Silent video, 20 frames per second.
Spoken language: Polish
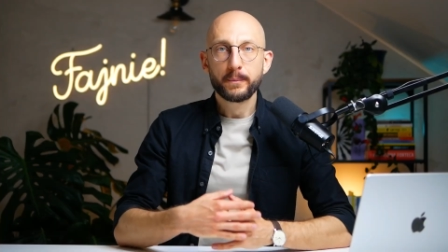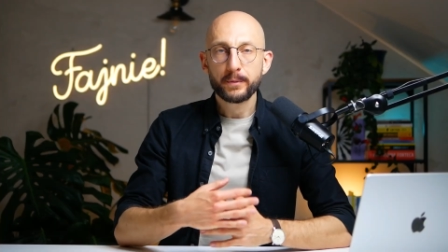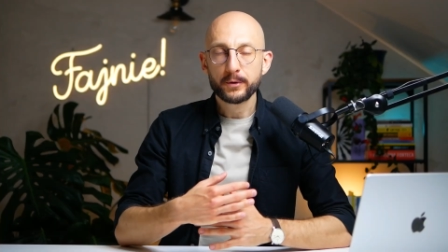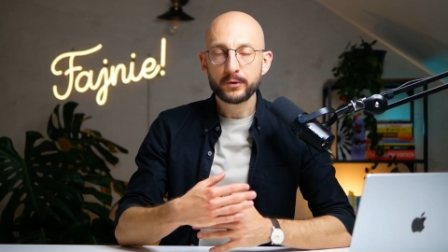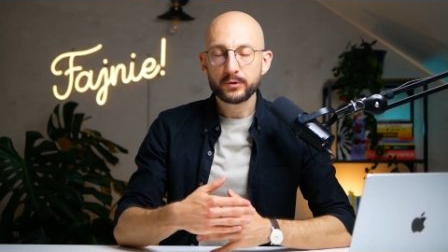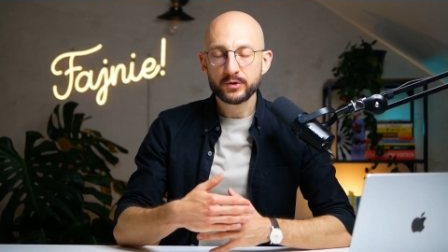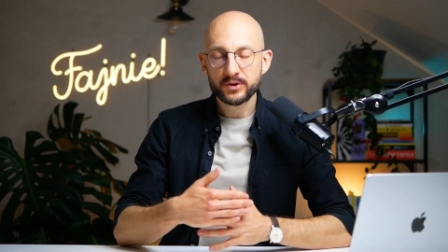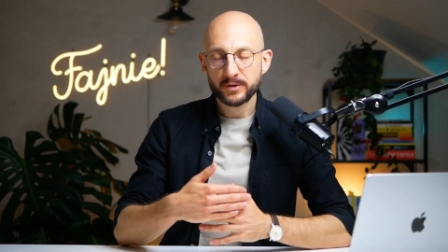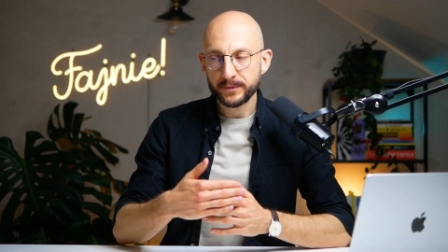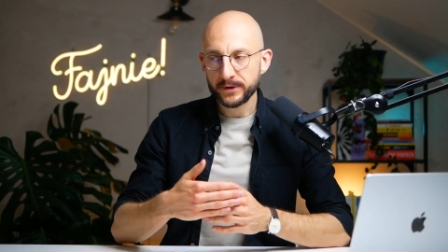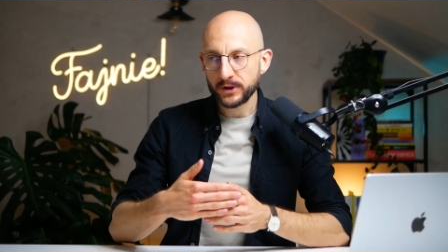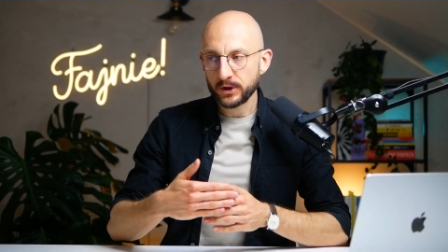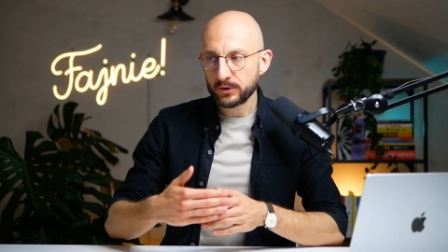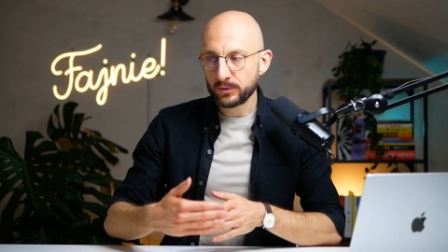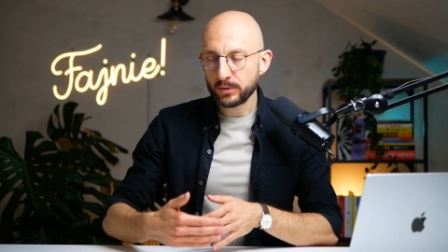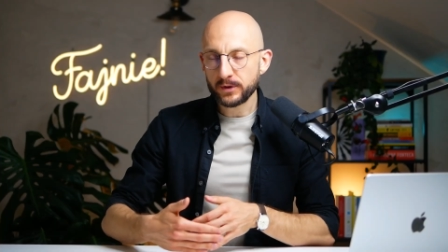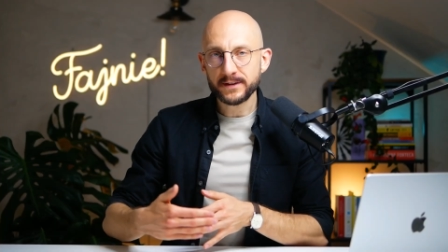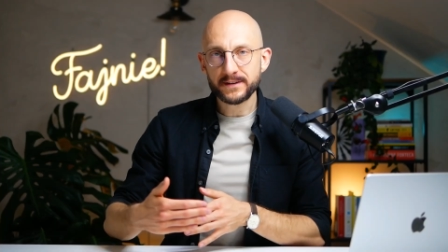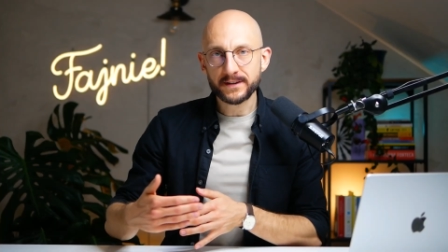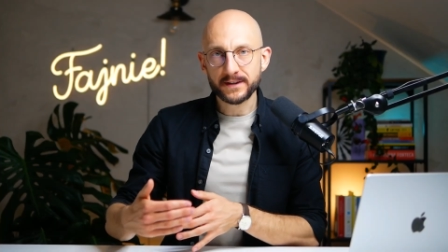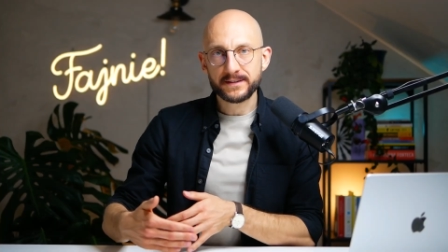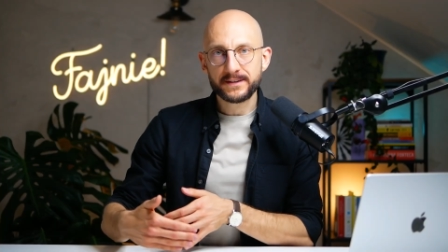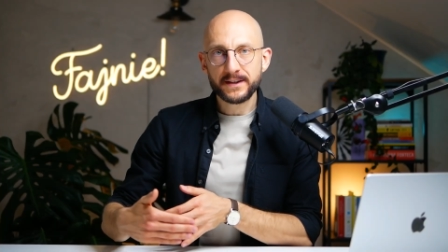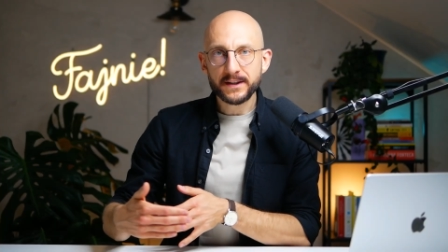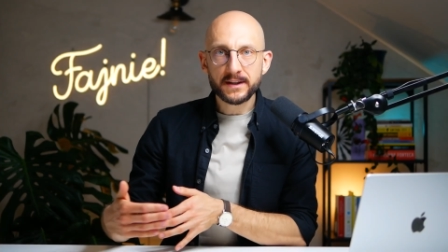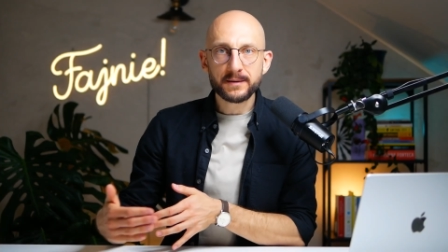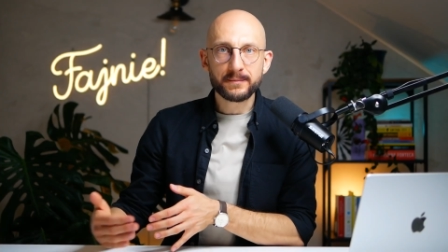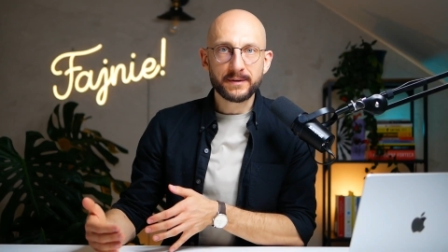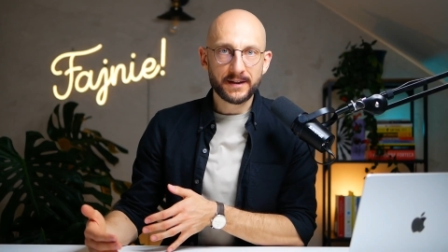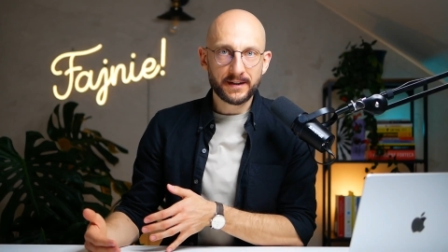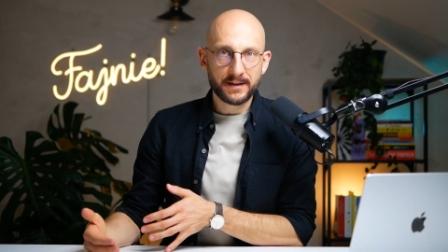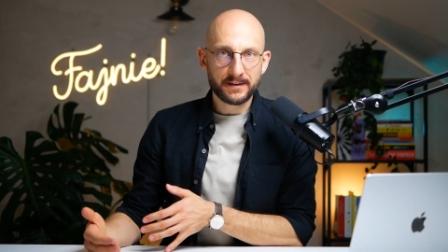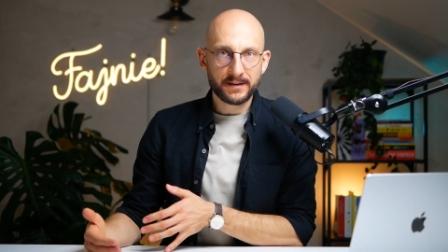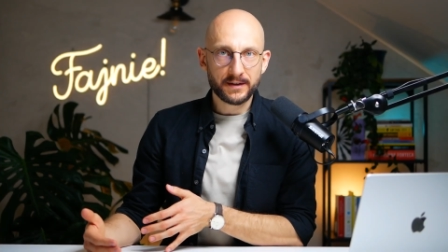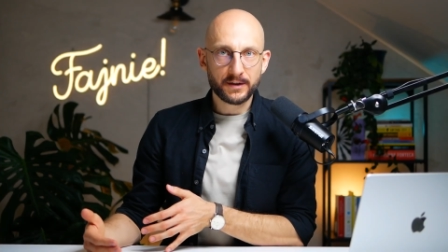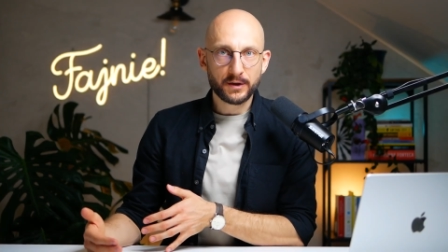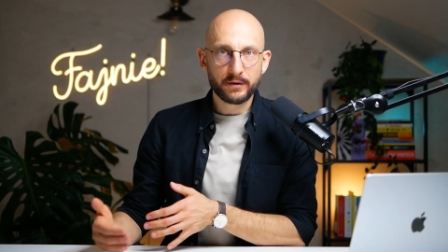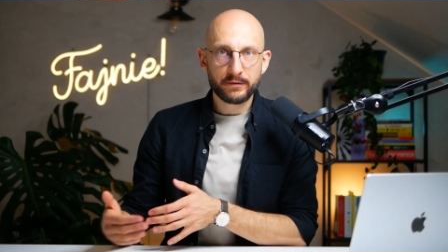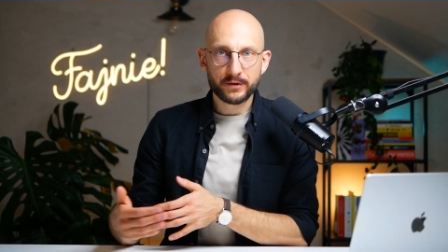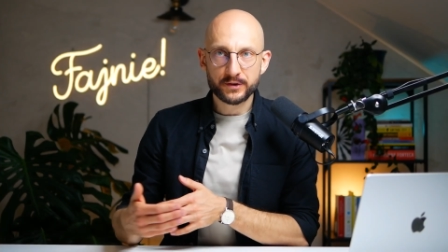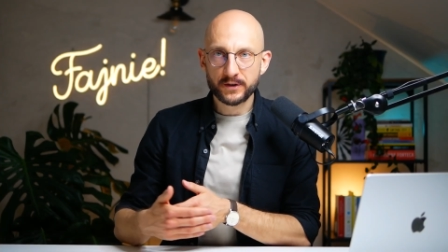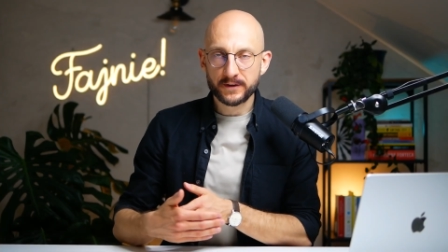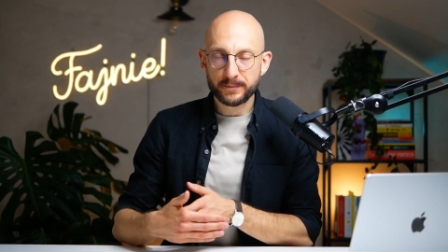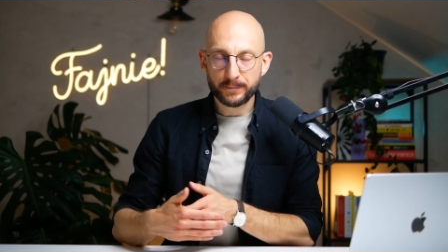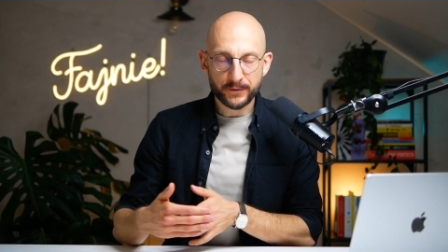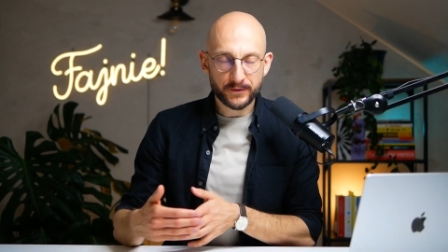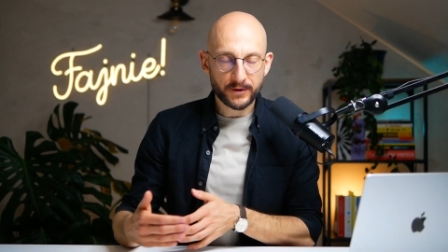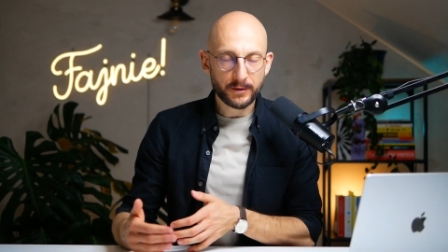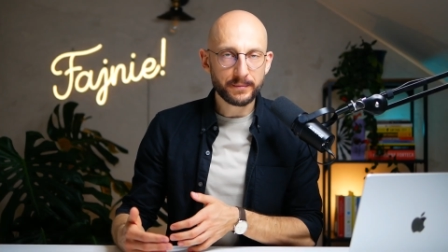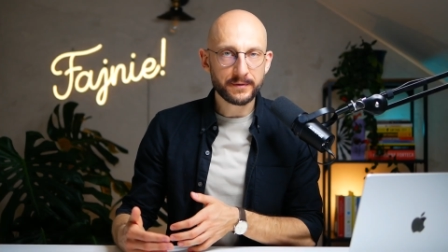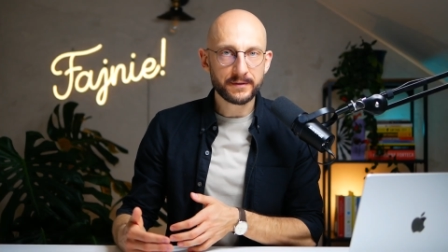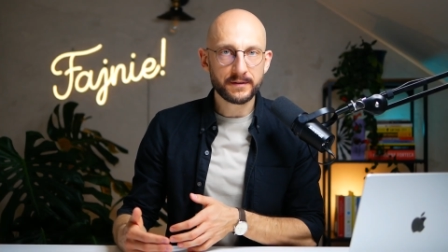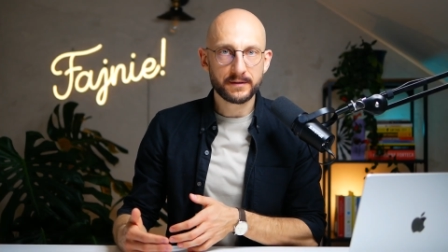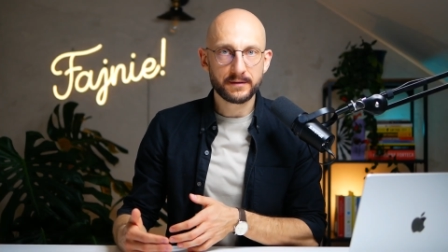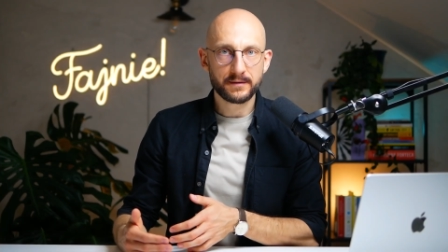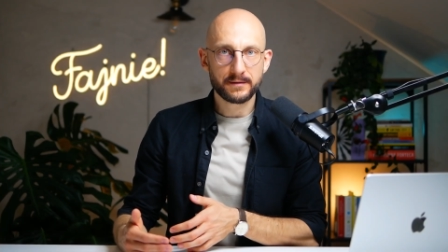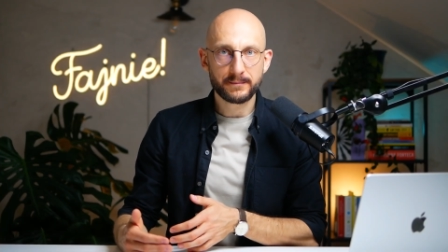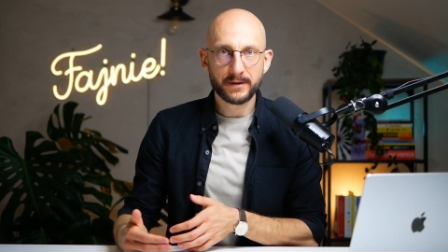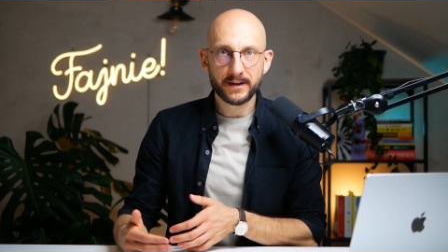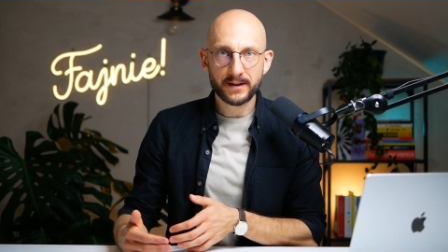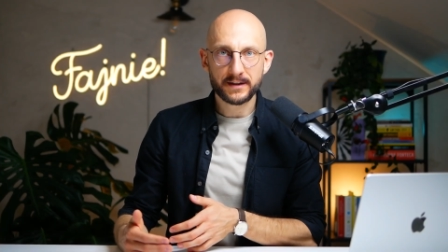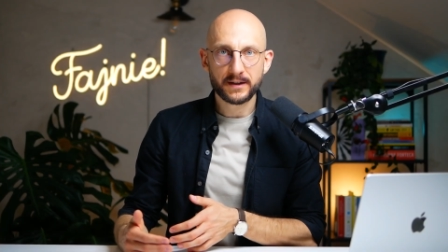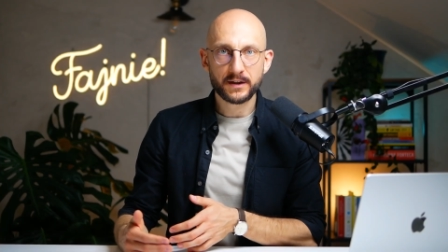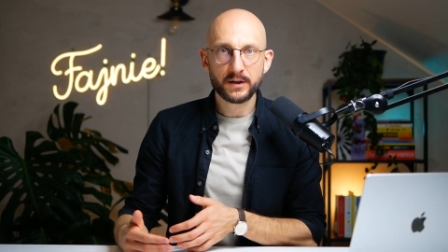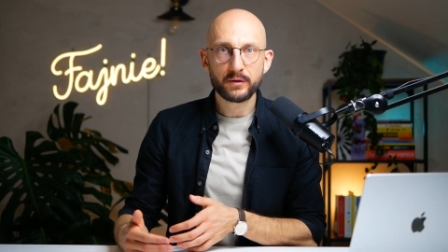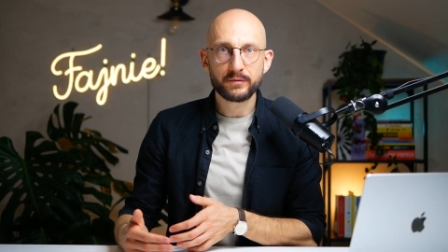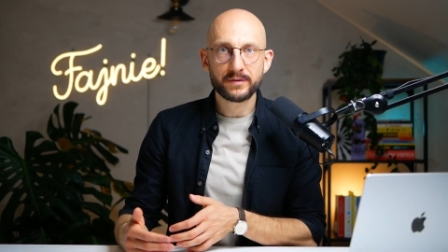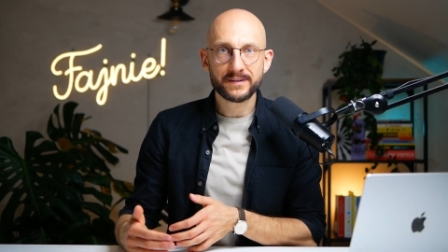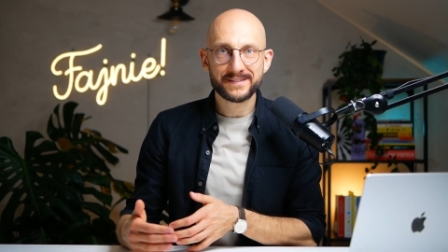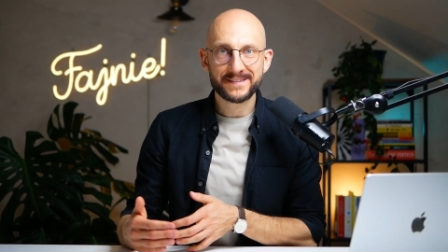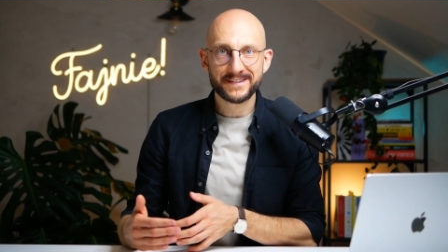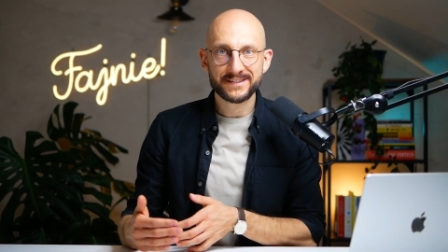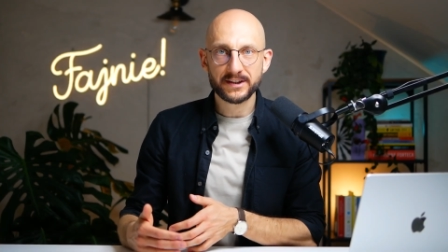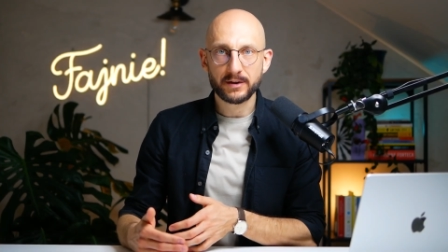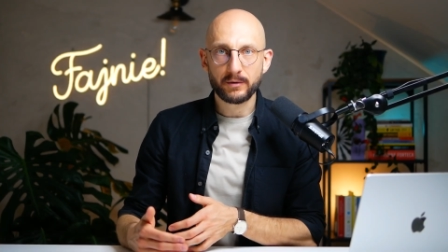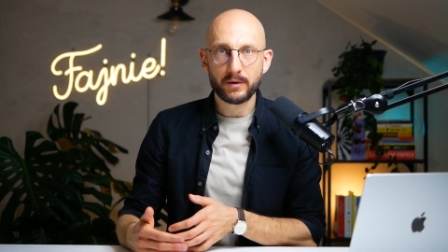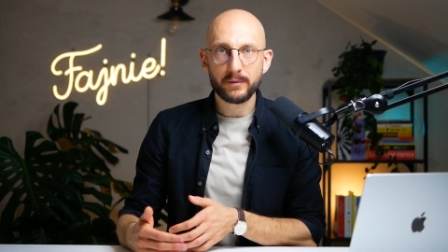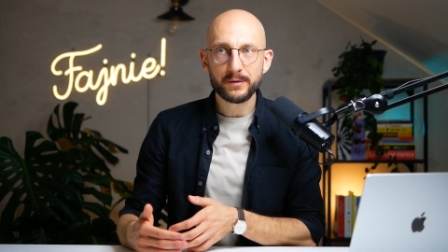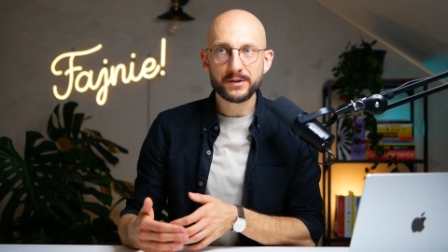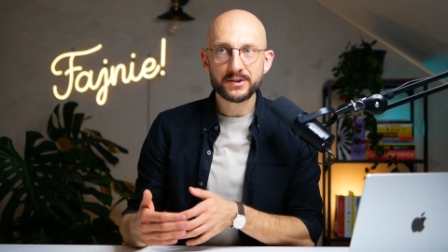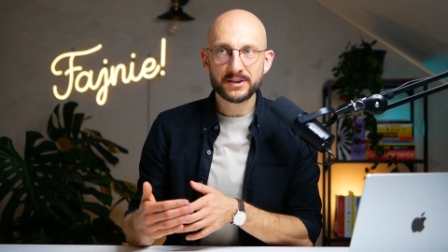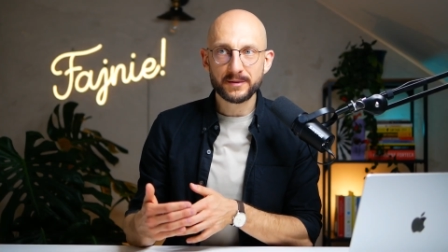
Po prostu, żeby niektóre taktyki marketingowe czy sposoby marketingowe zadziałały,